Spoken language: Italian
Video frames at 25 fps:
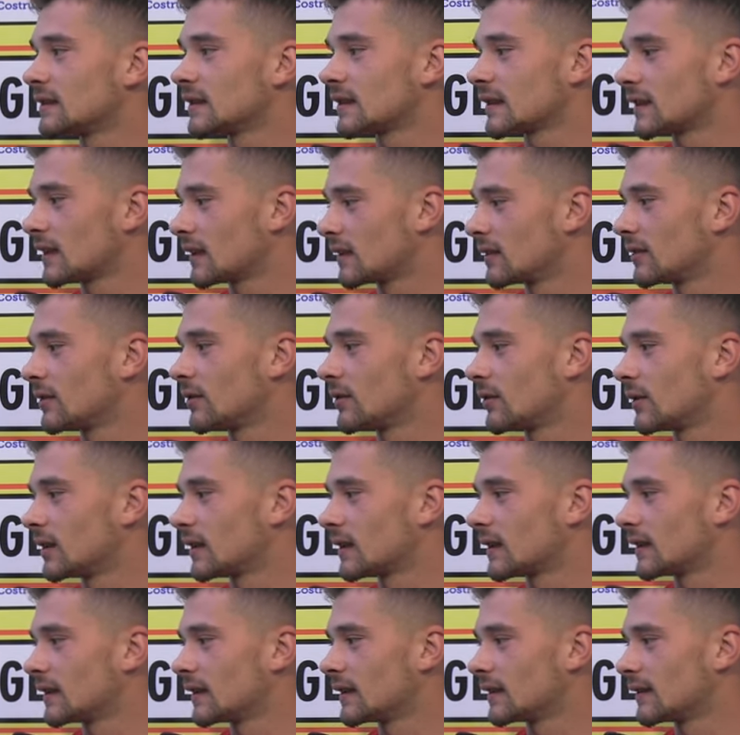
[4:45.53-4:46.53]
cercando
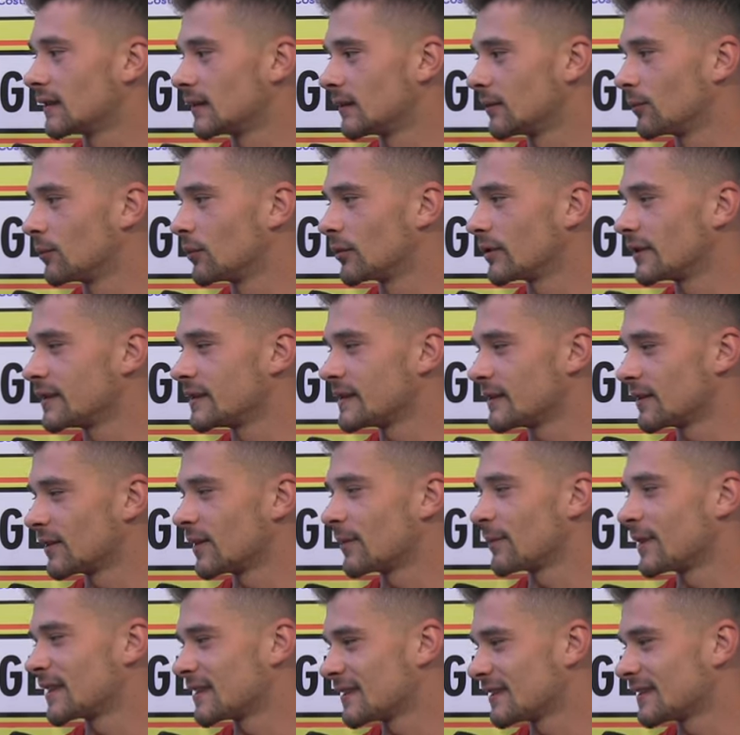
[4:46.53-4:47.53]
qualche
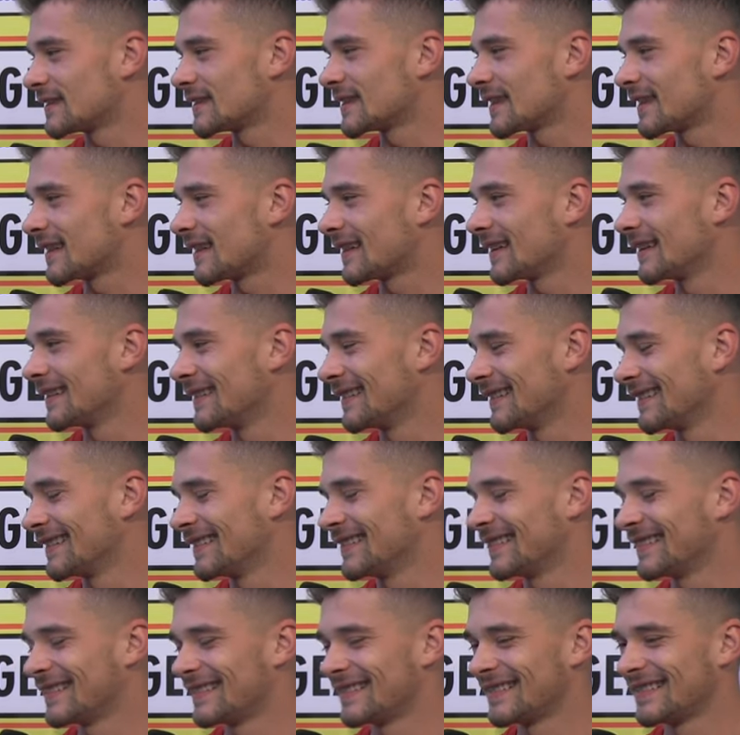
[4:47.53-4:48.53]
punizione
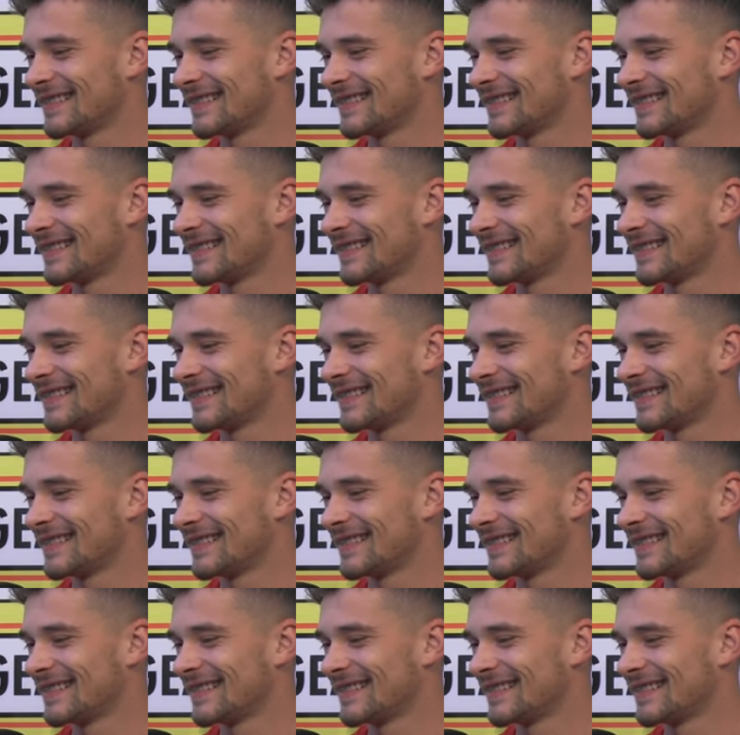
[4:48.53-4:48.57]
magistrale.